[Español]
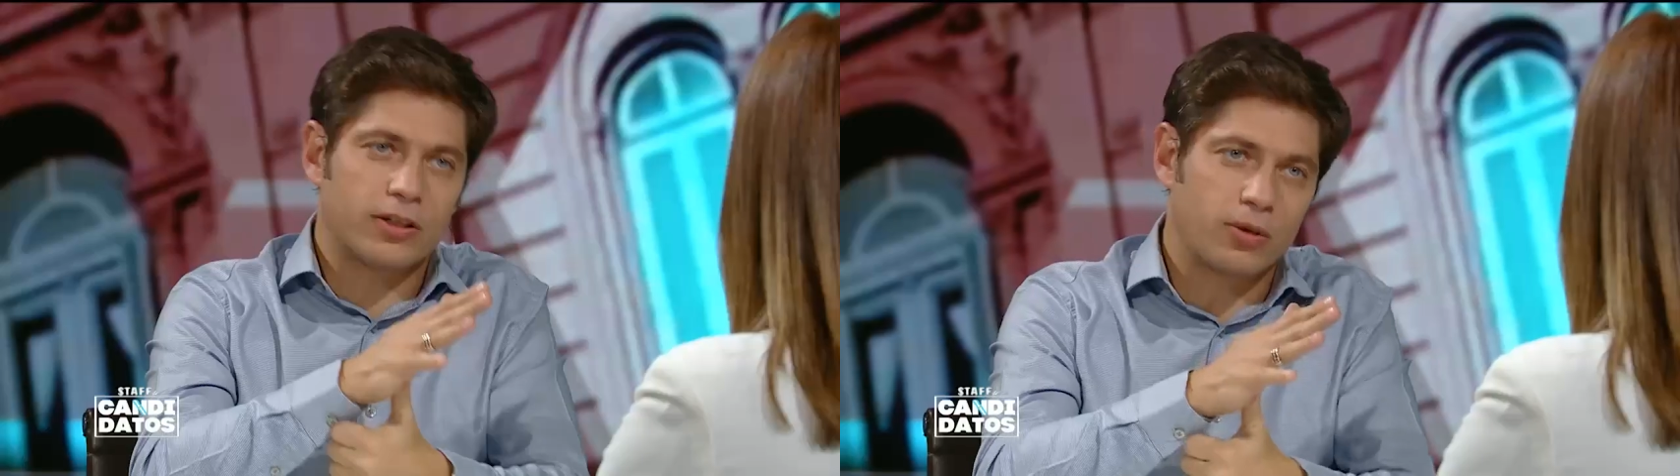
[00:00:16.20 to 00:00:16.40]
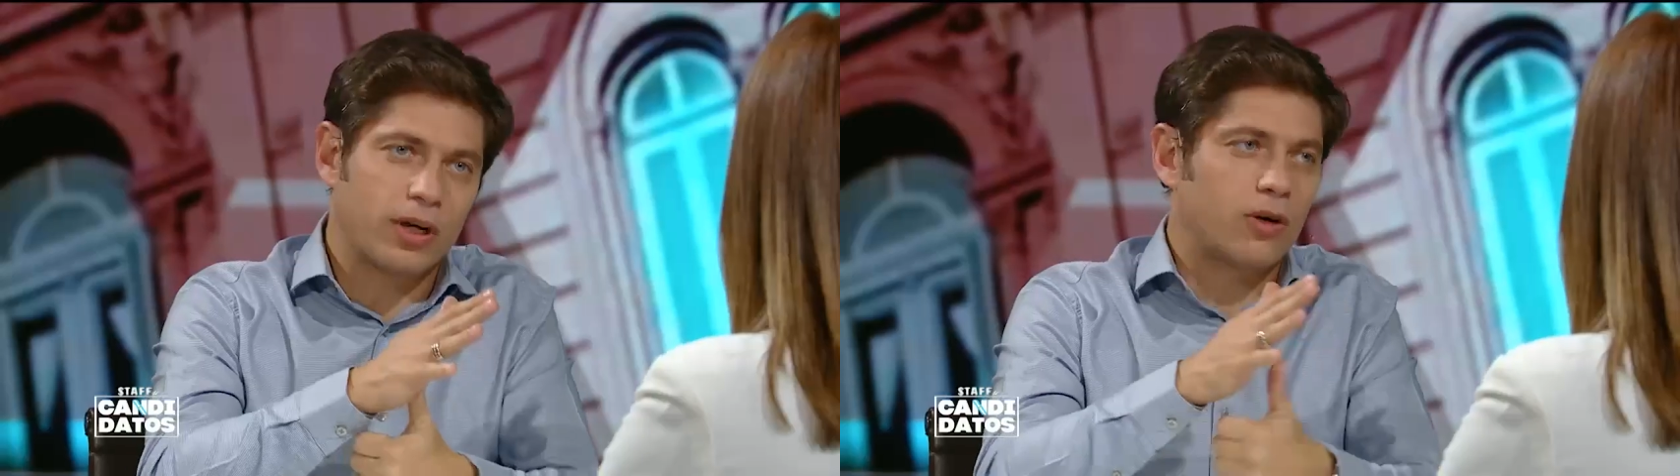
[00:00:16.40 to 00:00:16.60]

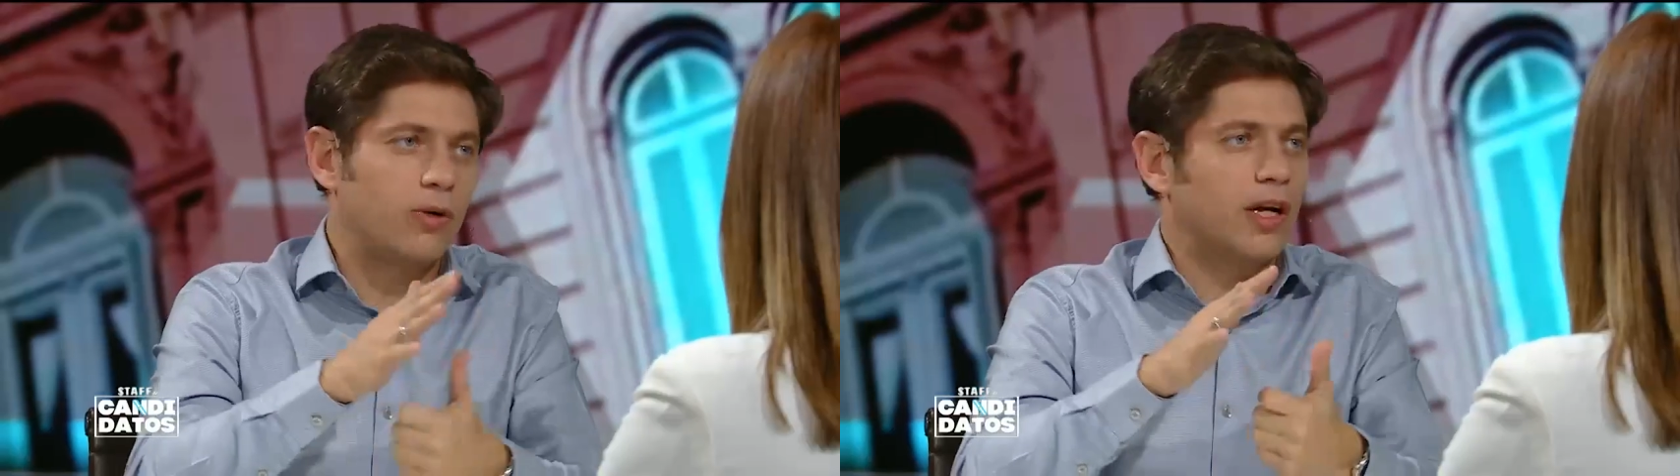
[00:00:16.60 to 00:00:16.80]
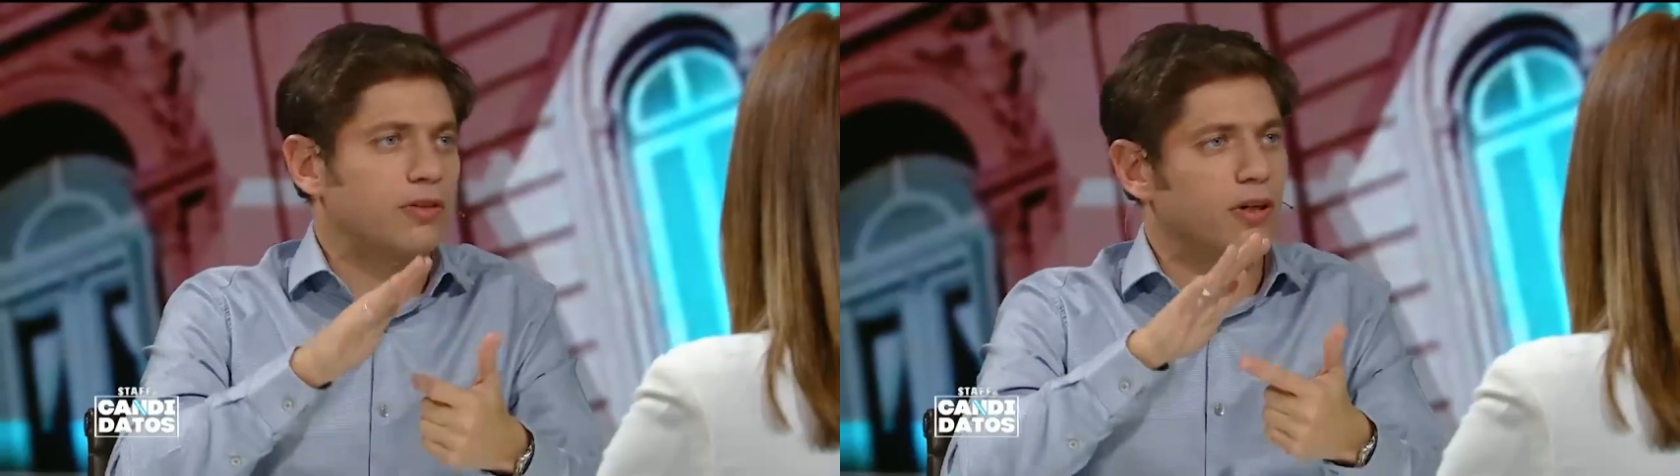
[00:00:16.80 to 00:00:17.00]
a subir las
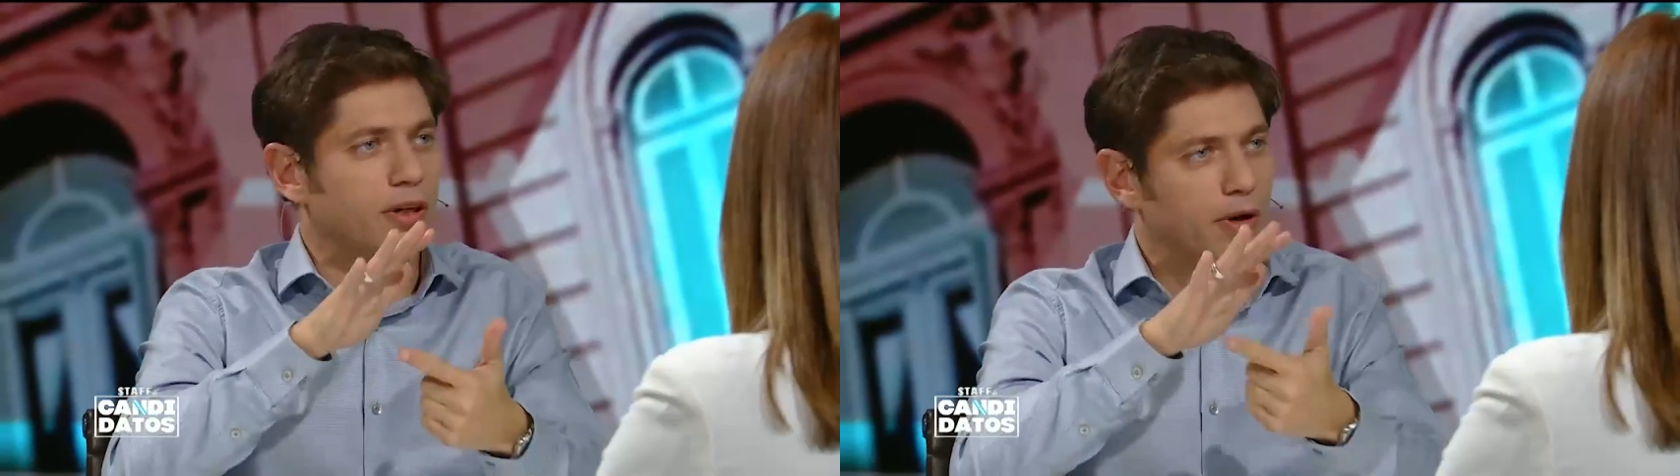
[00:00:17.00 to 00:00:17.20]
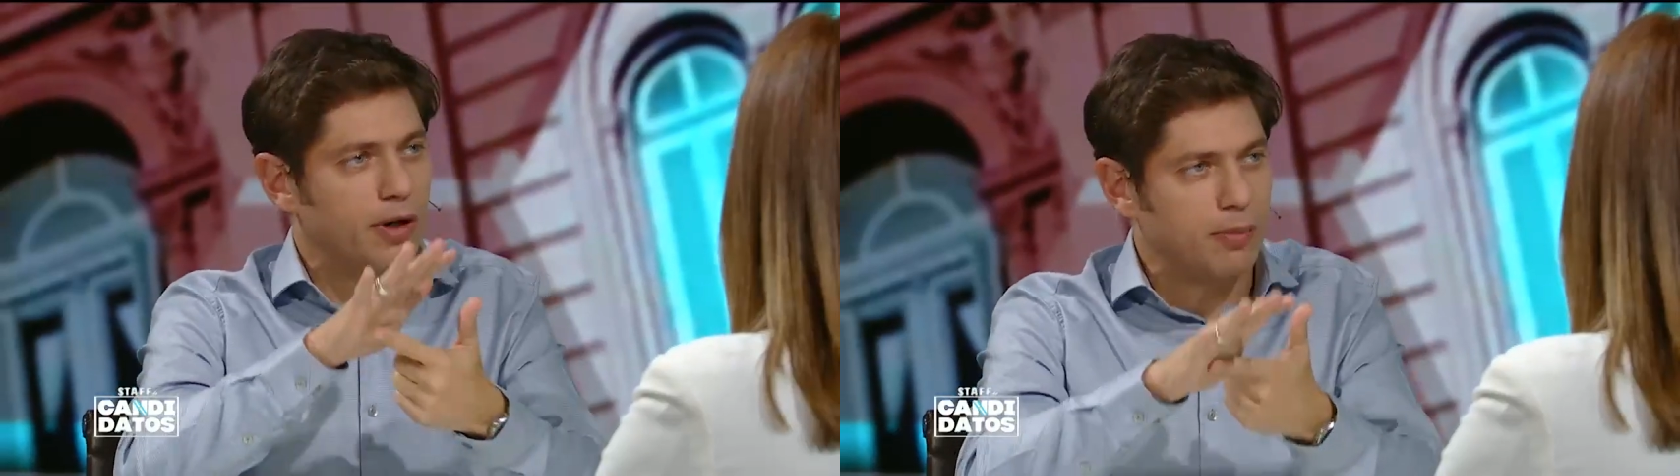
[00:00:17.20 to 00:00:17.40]

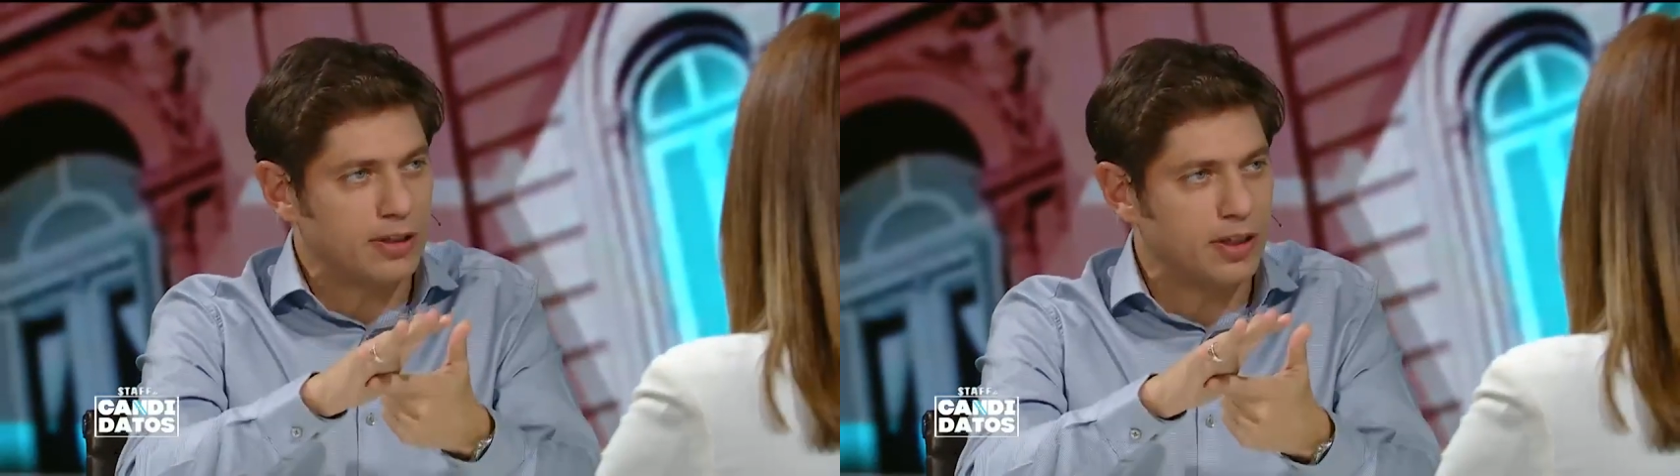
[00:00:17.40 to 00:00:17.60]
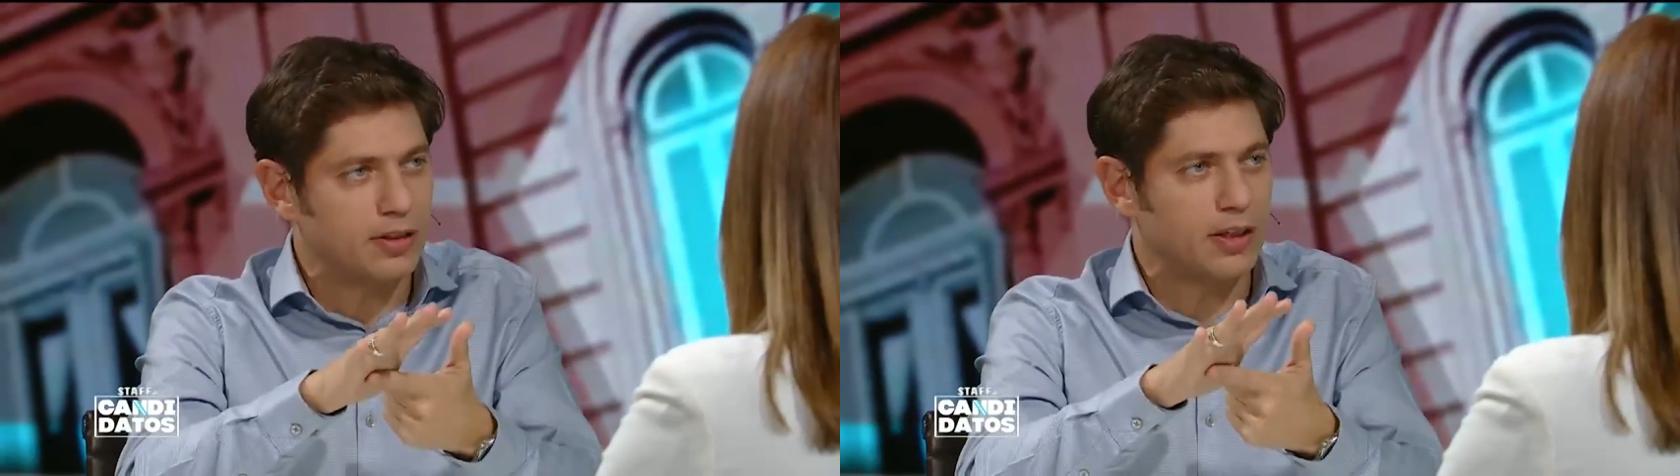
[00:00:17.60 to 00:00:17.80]
jubilaciones, va a haber
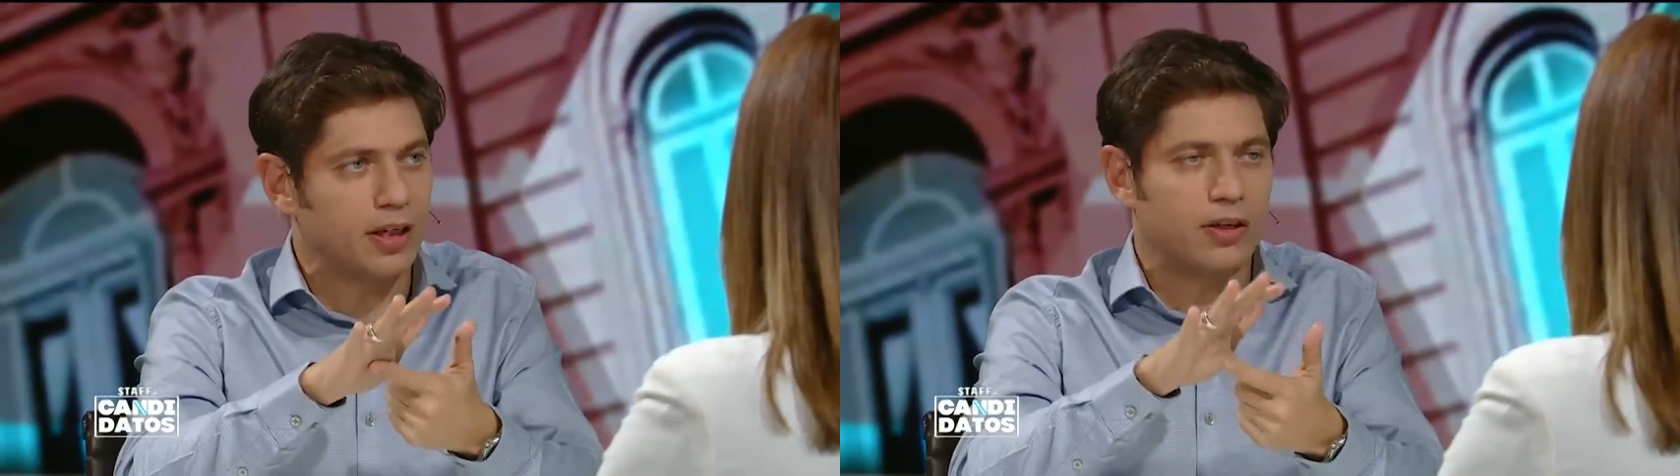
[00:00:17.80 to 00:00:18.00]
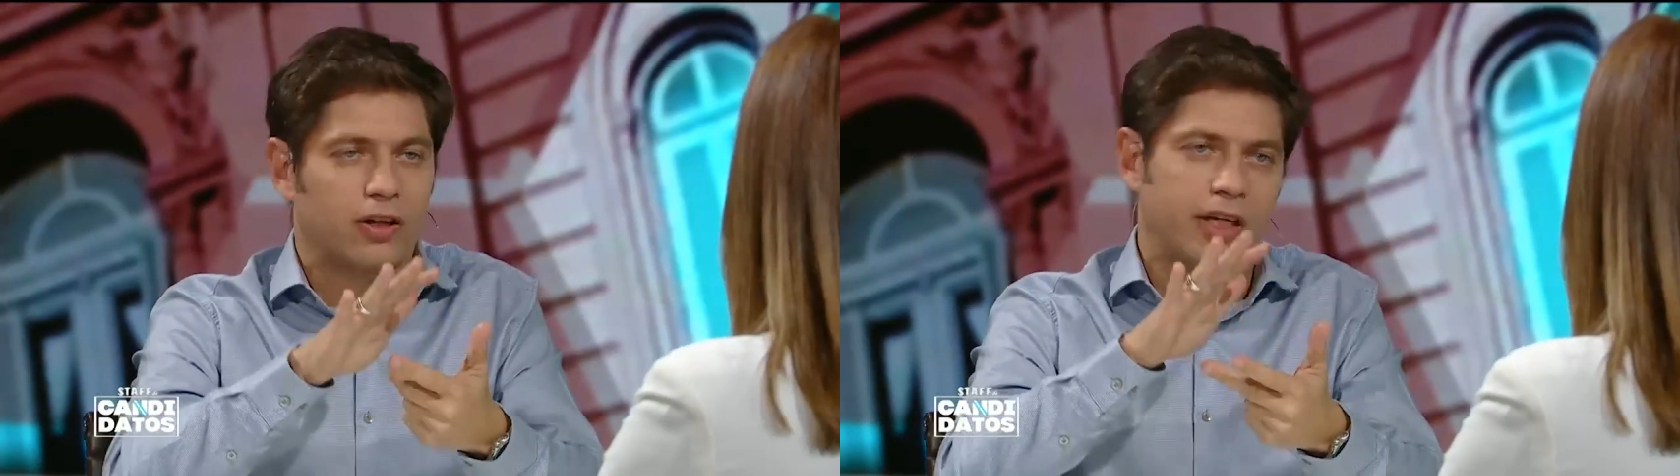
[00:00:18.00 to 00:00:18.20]
más ciencia y
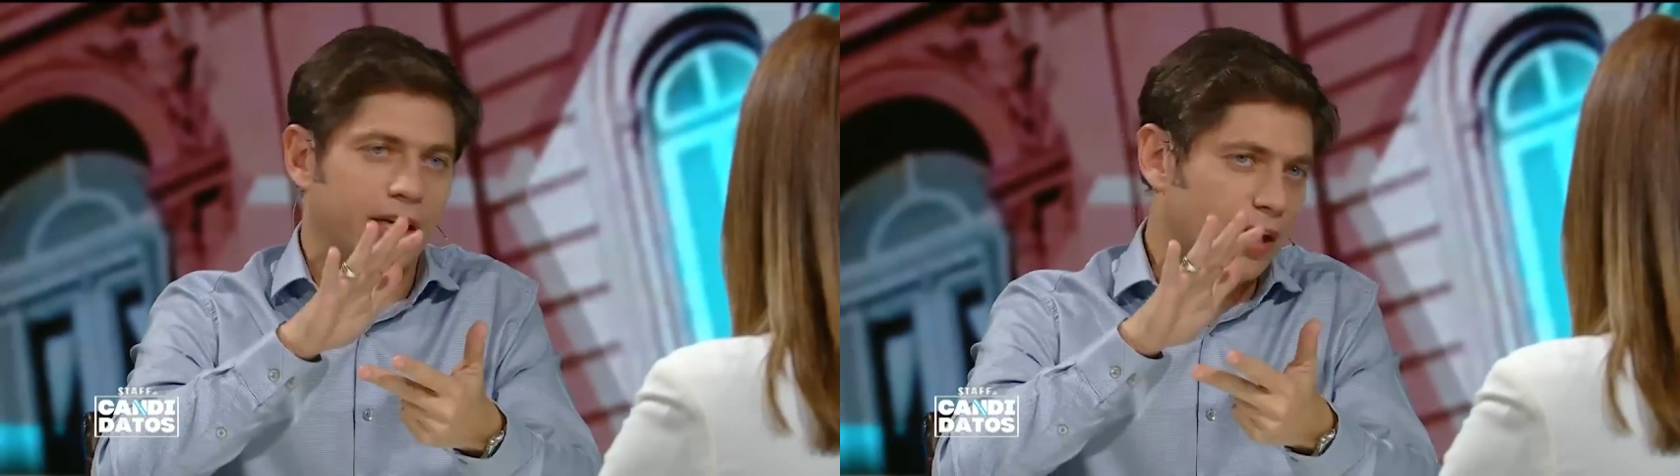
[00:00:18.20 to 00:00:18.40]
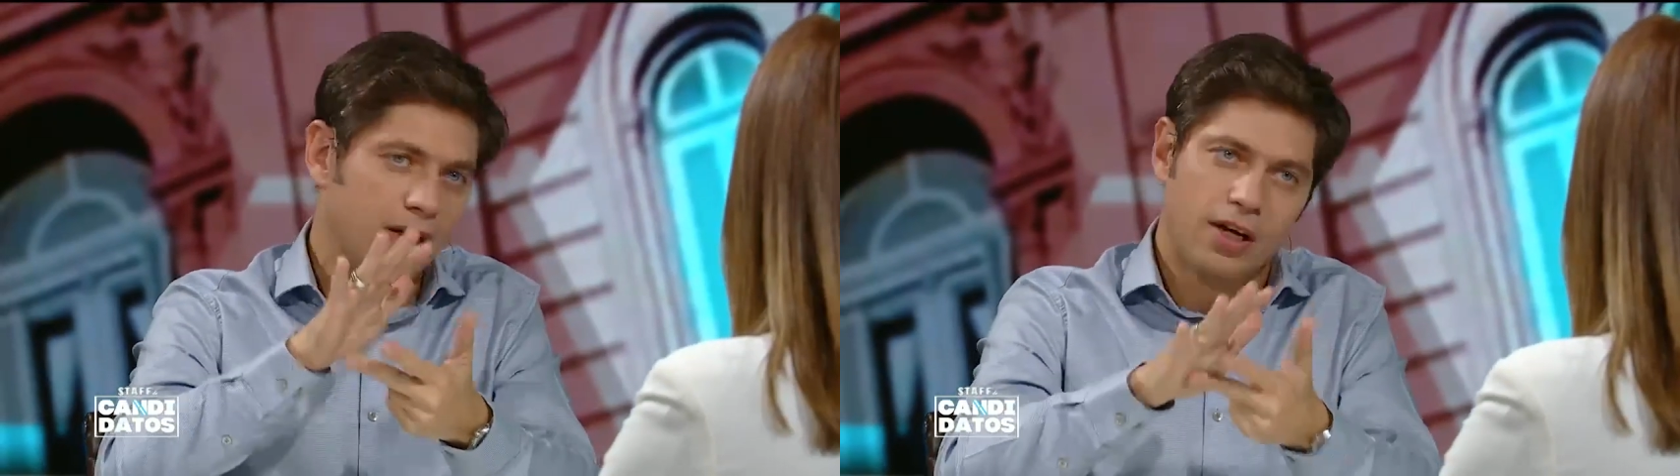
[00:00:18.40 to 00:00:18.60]
tecnología,